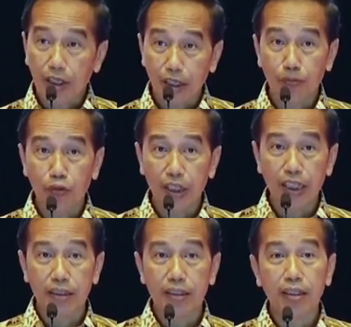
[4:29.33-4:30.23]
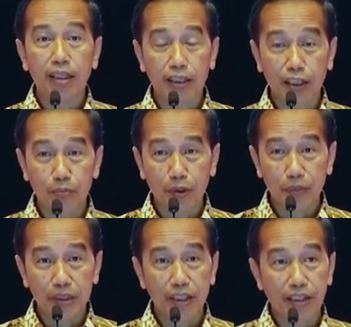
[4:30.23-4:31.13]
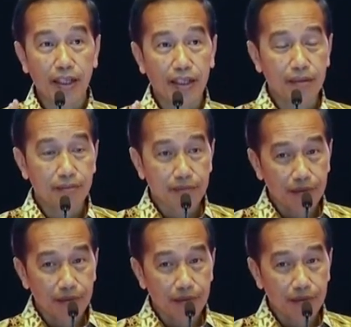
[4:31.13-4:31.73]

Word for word: Saya mungkin akan berbicara